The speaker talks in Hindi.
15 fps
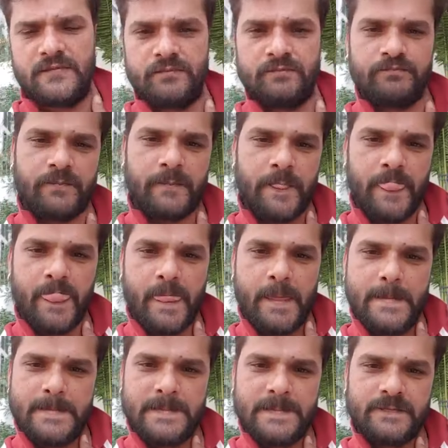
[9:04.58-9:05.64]
दी
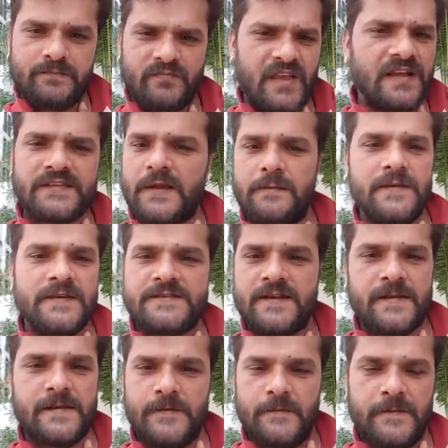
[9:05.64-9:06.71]
गाता भी
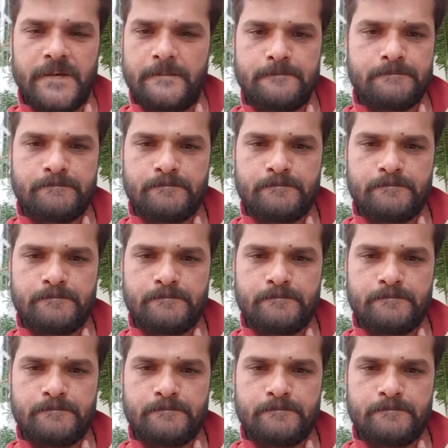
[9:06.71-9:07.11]
अच्छा नहीं हूँ मैं